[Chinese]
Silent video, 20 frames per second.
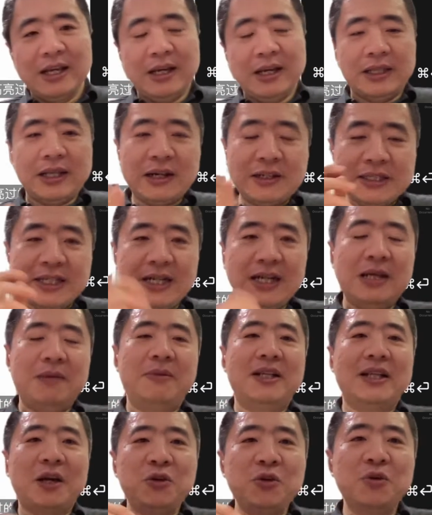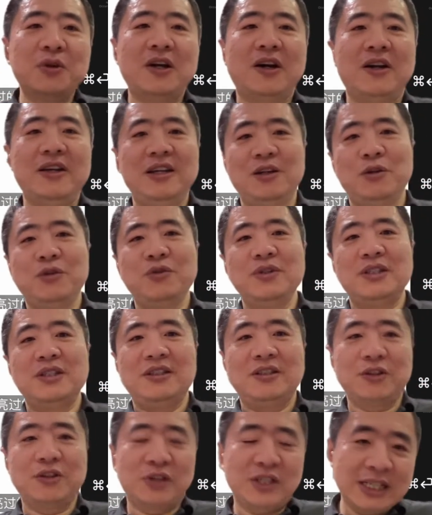但是这里面它用到一个东
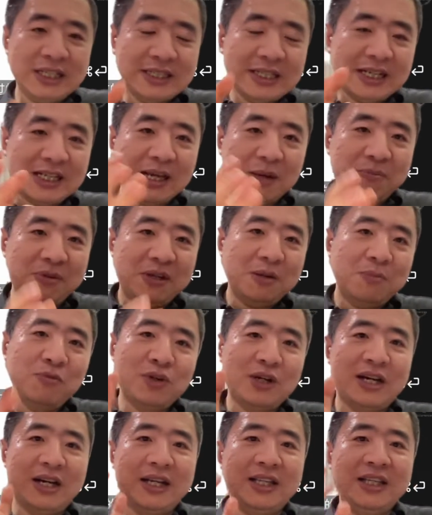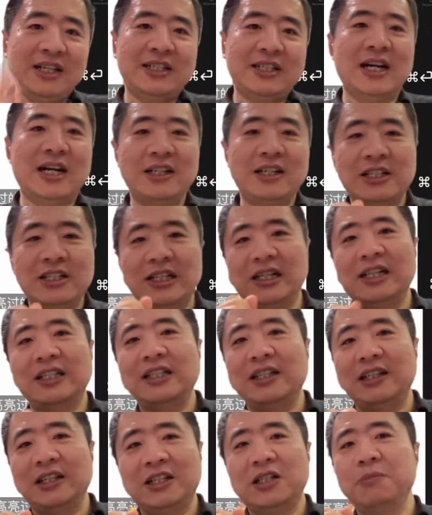西，就是现在在屏幕上给你展示的
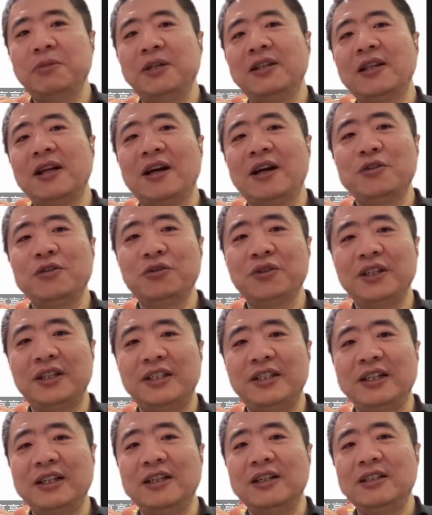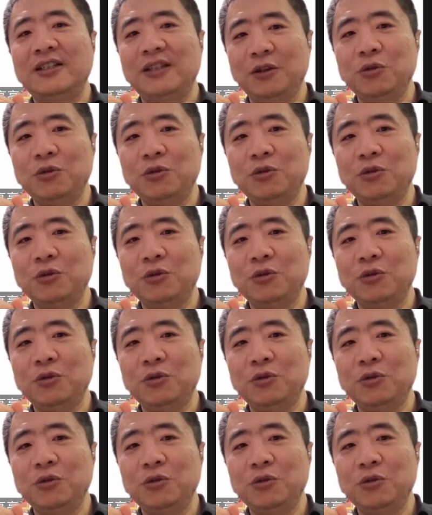这个视频当中的这个截